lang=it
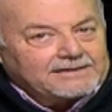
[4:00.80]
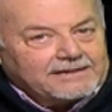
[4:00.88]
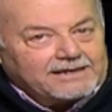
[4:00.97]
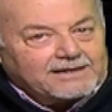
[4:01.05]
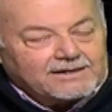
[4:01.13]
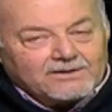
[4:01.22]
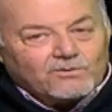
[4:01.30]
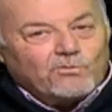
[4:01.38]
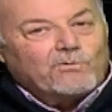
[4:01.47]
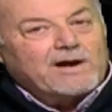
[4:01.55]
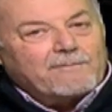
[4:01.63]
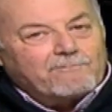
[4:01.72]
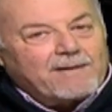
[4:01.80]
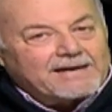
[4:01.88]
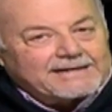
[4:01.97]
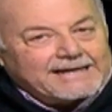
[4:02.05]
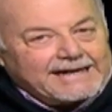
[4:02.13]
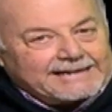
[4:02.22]
di una
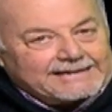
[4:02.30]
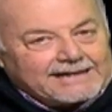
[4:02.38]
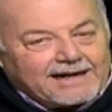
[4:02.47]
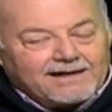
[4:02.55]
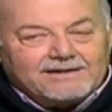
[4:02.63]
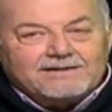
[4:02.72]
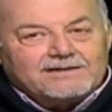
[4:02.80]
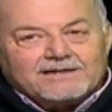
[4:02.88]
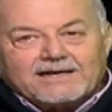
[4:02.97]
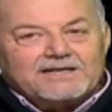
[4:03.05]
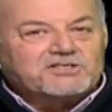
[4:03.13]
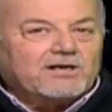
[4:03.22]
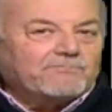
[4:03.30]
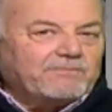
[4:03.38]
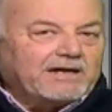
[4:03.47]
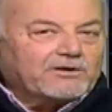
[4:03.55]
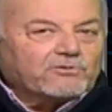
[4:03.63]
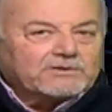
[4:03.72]
barchetta che c'è
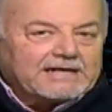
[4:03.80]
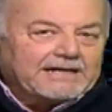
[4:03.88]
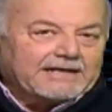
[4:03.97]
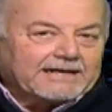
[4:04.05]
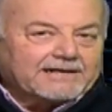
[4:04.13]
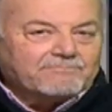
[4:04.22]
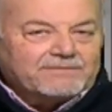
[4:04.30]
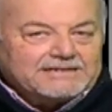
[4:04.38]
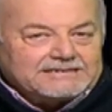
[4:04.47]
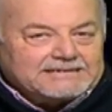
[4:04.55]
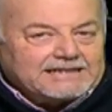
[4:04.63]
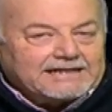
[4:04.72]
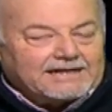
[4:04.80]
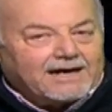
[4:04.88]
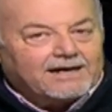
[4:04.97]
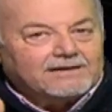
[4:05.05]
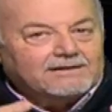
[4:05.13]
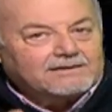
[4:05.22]
birro, taniche di
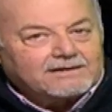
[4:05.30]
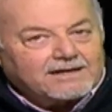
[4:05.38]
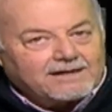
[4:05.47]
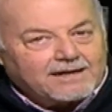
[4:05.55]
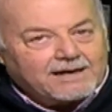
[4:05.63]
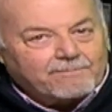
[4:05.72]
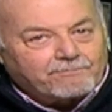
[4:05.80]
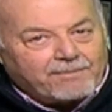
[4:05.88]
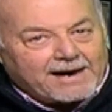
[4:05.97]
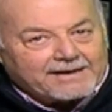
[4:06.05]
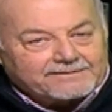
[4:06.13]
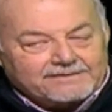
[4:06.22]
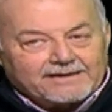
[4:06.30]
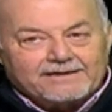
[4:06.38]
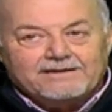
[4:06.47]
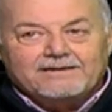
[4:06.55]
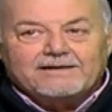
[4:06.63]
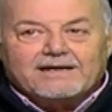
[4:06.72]
benzina, e, e
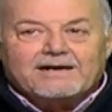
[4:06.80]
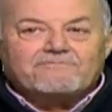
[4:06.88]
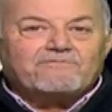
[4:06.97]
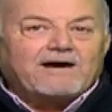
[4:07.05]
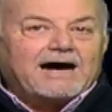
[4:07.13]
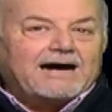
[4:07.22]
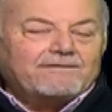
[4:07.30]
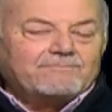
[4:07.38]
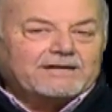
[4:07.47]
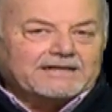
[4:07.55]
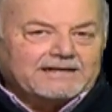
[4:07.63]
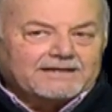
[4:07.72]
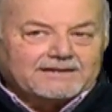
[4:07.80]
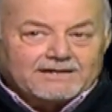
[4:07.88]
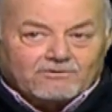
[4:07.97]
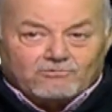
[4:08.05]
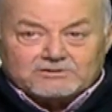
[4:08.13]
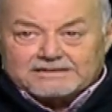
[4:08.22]
parte e va a Marina di
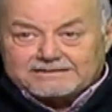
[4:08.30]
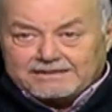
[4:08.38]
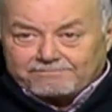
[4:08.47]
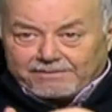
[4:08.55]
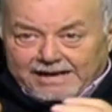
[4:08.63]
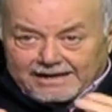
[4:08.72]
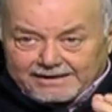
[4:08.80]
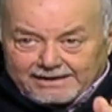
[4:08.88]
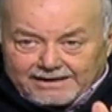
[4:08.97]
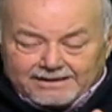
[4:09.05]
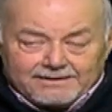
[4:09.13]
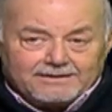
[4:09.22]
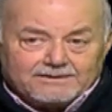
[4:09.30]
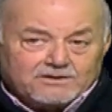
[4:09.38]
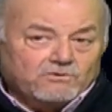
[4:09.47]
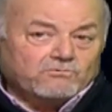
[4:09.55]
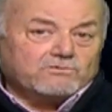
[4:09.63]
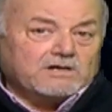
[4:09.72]
Ragusa. Si parla
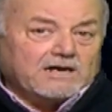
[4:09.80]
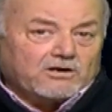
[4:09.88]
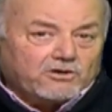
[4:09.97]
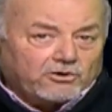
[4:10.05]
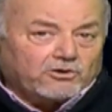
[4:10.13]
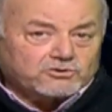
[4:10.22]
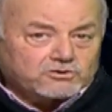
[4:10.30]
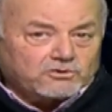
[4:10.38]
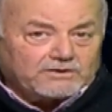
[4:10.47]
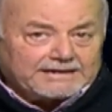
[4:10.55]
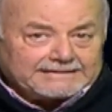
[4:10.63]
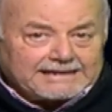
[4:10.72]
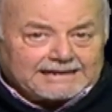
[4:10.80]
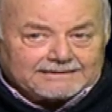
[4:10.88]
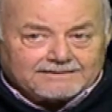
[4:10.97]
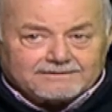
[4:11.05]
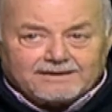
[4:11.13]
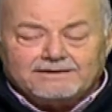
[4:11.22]
di un grosso
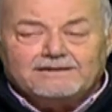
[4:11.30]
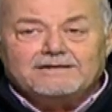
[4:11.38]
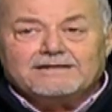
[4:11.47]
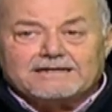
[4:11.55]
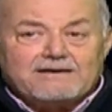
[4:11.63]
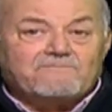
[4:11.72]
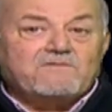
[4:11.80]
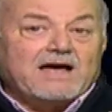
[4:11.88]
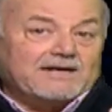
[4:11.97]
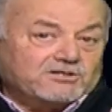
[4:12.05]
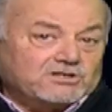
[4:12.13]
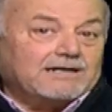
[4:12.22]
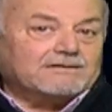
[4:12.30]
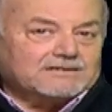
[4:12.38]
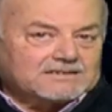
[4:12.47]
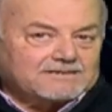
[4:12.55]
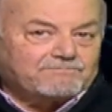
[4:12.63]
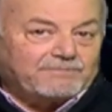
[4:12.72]
natante che viaggia
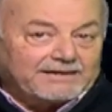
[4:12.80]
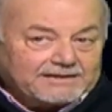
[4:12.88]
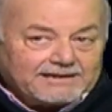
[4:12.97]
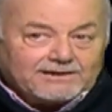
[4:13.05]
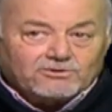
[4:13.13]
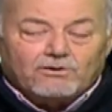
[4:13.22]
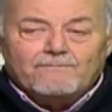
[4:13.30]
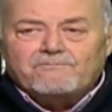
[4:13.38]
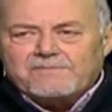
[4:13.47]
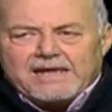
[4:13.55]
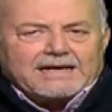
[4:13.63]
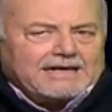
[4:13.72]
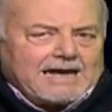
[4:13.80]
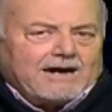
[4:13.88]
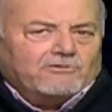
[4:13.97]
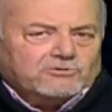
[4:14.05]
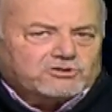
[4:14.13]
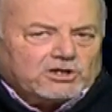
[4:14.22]
spedito e che
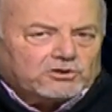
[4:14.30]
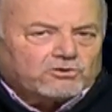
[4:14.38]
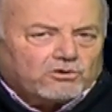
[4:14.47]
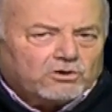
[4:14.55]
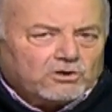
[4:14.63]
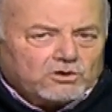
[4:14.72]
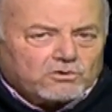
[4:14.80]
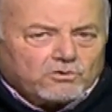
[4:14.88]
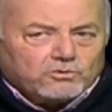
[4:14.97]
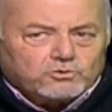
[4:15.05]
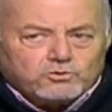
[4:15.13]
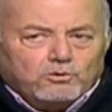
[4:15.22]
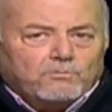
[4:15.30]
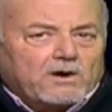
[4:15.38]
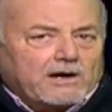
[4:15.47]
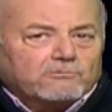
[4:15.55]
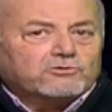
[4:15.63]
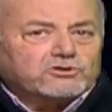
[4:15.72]
ha un certo
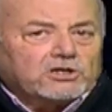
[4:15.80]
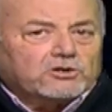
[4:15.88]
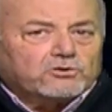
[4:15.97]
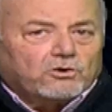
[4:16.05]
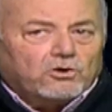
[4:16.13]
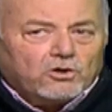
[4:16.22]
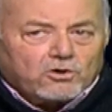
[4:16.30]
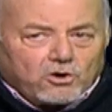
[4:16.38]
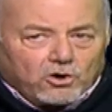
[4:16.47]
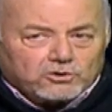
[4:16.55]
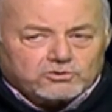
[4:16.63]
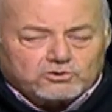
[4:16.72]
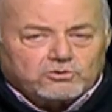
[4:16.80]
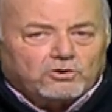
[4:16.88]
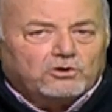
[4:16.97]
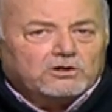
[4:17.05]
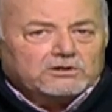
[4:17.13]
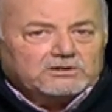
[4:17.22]
consumo e ha un certo
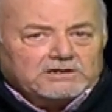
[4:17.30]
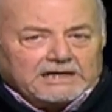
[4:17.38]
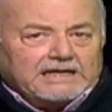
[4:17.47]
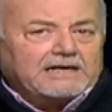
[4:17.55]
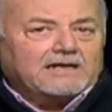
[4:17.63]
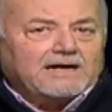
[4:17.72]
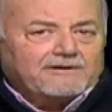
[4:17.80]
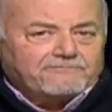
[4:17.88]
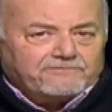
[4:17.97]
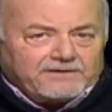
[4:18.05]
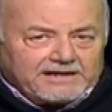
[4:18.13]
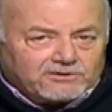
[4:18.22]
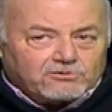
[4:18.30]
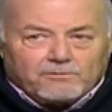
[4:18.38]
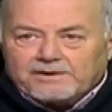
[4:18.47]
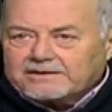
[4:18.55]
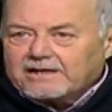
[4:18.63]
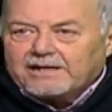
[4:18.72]
costo di affitto
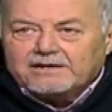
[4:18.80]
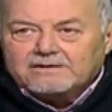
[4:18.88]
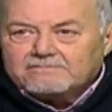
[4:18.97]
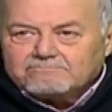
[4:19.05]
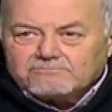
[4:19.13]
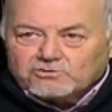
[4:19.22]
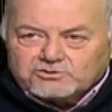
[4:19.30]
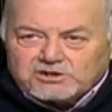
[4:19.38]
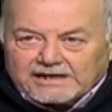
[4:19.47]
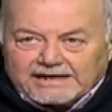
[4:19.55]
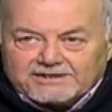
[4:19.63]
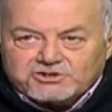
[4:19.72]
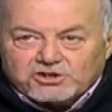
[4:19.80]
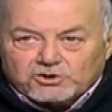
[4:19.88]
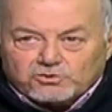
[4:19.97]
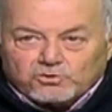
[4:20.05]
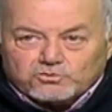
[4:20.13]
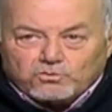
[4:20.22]
perché non sarà
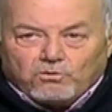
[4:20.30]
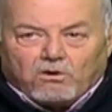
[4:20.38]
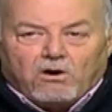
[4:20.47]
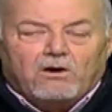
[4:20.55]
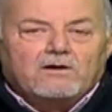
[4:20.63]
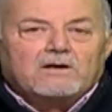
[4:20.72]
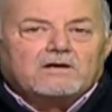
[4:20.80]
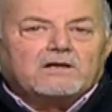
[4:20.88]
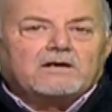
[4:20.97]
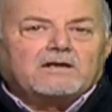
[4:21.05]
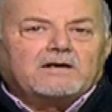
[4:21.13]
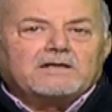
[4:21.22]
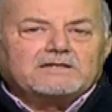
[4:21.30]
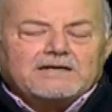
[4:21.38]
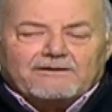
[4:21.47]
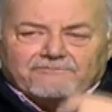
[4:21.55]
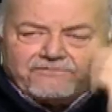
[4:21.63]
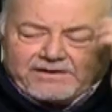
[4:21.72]
certo suo, eh,
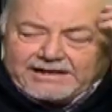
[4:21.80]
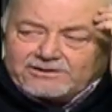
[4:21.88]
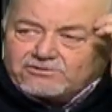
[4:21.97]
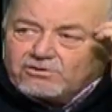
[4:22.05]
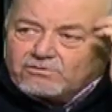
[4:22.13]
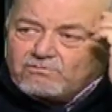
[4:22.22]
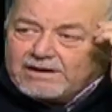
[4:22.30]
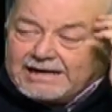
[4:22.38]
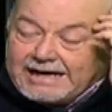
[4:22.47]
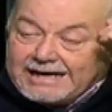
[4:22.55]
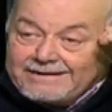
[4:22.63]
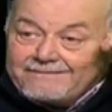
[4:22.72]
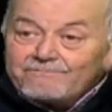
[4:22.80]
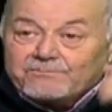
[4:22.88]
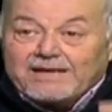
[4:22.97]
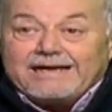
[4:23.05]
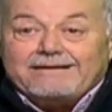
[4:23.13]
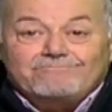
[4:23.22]
di affitto qua là,
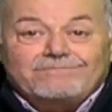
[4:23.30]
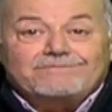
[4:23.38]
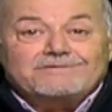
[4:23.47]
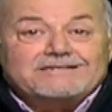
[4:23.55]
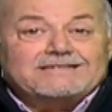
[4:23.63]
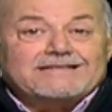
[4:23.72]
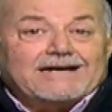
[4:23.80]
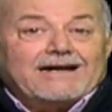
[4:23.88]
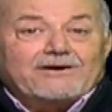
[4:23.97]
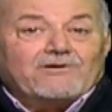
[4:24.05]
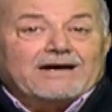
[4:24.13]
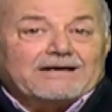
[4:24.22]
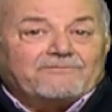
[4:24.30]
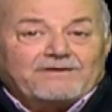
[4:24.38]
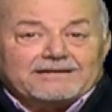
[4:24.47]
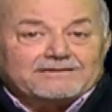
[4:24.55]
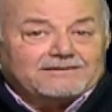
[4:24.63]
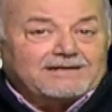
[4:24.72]
e si saranno anche
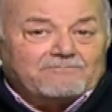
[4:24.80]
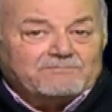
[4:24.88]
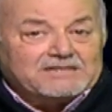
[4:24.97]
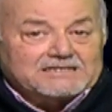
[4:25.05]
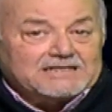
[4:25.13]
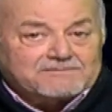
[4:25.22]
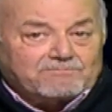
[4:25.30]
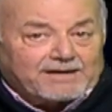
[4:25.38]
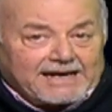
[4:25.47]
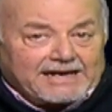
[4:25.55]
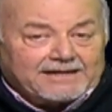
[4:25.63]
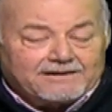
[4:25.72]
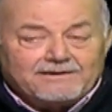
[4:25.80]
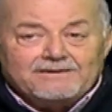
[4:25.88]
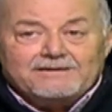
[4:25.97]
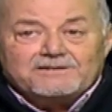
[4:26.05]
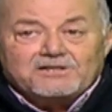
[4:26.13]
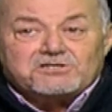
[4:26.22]
fatti dei business plan.
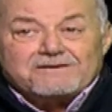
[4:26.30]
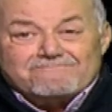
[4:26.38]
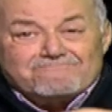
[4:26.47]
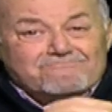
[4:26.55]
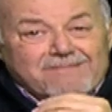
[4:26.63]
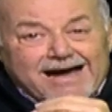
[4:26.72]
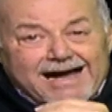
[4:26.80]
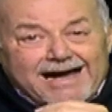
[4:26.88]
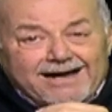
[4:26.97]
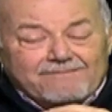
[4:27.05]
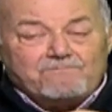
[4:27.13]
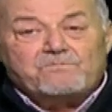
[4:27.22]
Dice, ma